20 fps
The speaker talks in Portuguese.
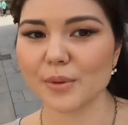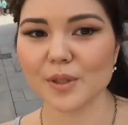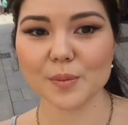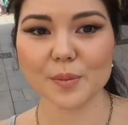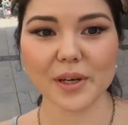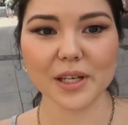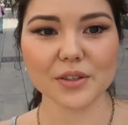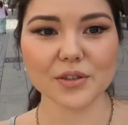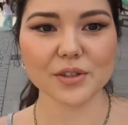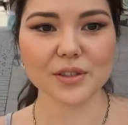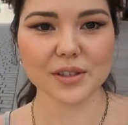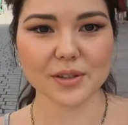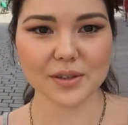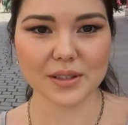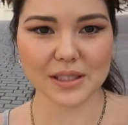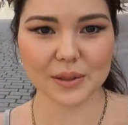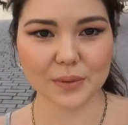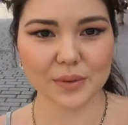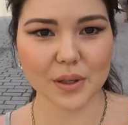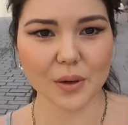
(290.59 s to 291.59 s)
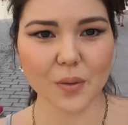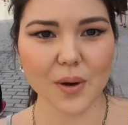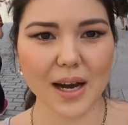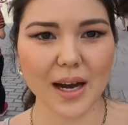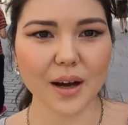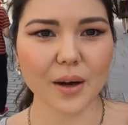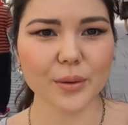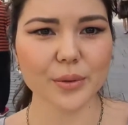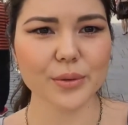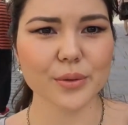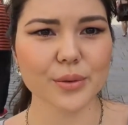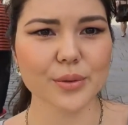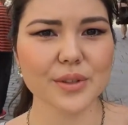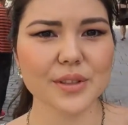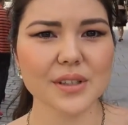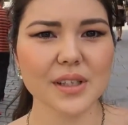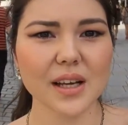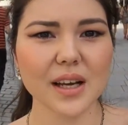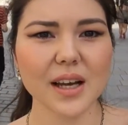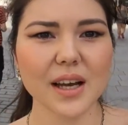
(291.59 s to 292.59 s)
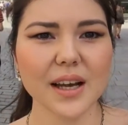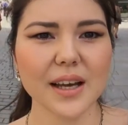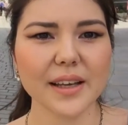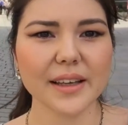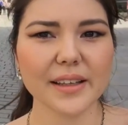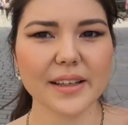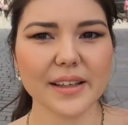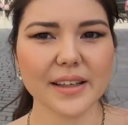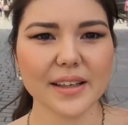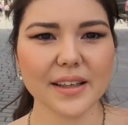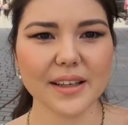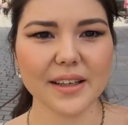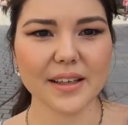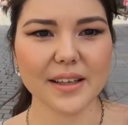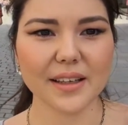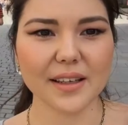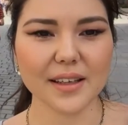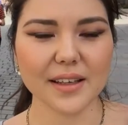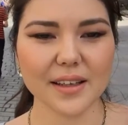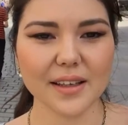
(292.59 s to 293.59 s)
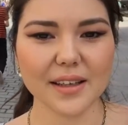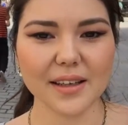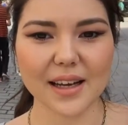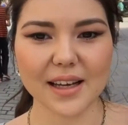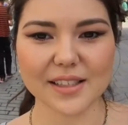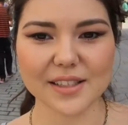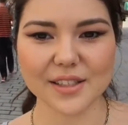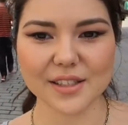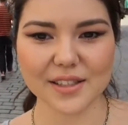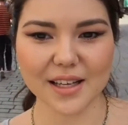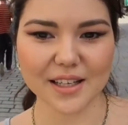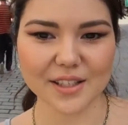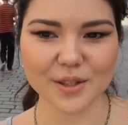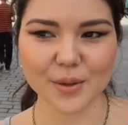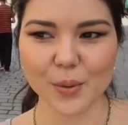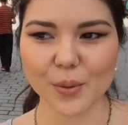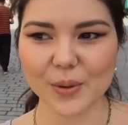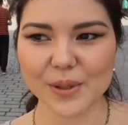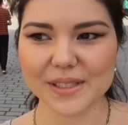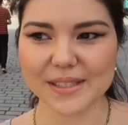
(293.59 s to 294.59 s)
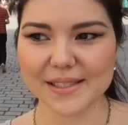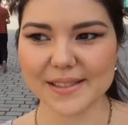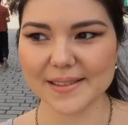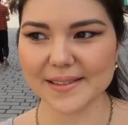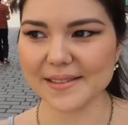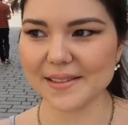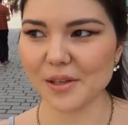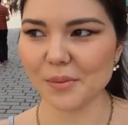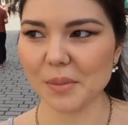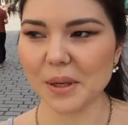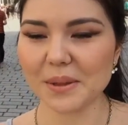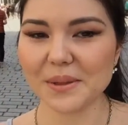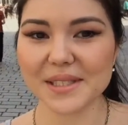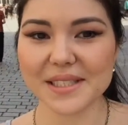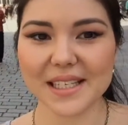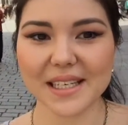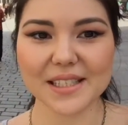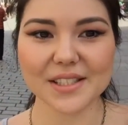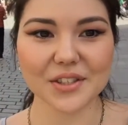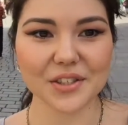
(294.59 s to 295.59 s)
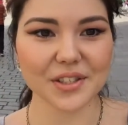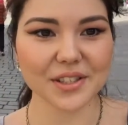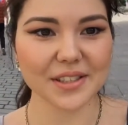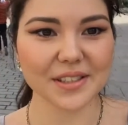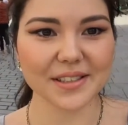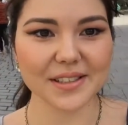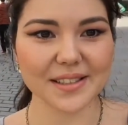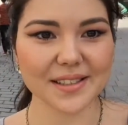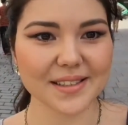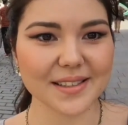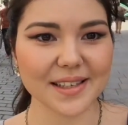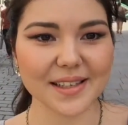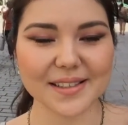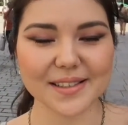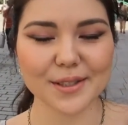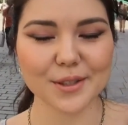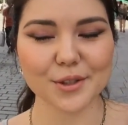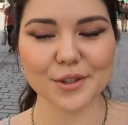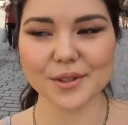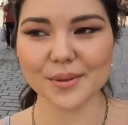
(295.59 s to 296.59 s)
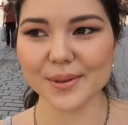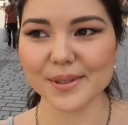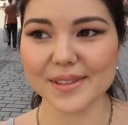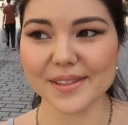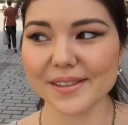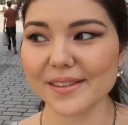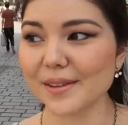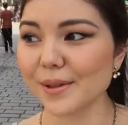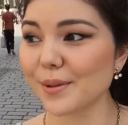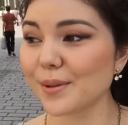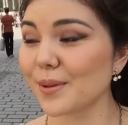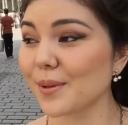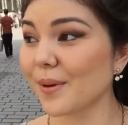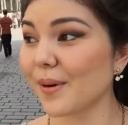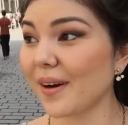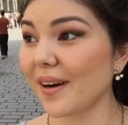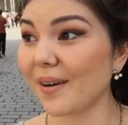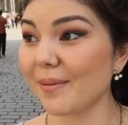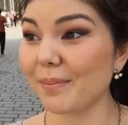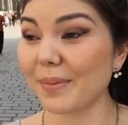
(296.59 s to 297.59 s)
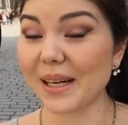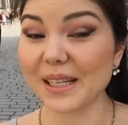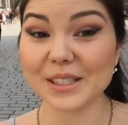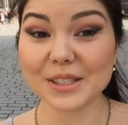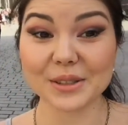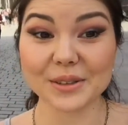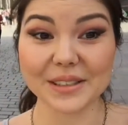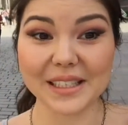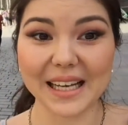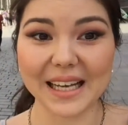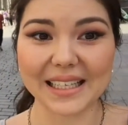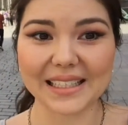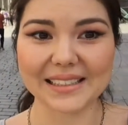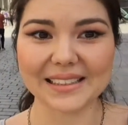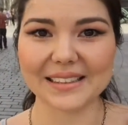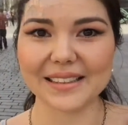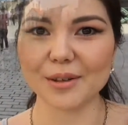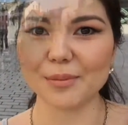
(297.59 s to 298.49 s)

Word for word: Os prédios não são tão altos e as, as ruas assim são meio estreitinhas, é esse estilo assim que eu sou apaixonada,